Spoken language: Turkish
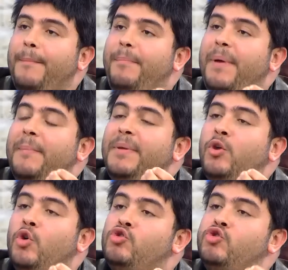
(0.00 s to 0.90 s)
Ben
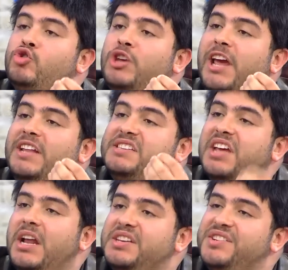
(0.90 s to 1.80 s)
1997
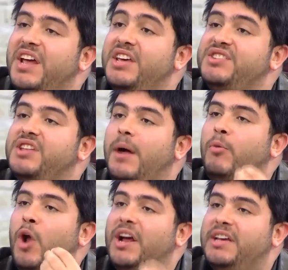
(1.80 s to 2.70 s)
senesinde
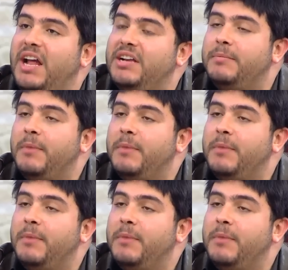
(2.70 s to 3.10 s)
İstanbul'a geldim.